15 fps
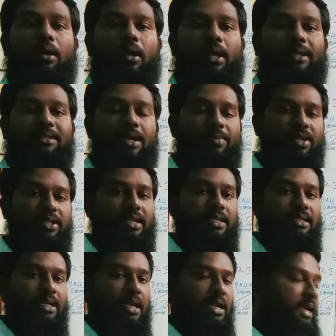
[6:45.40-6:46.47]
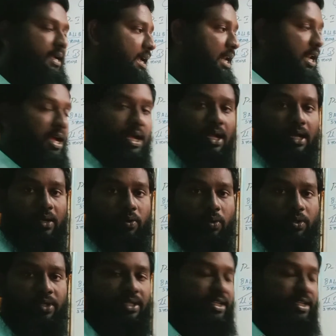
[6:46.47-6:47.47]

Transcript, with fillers: ఎగ్జామిన్ చేసి అలాగే ఎలా క్వశ్చన్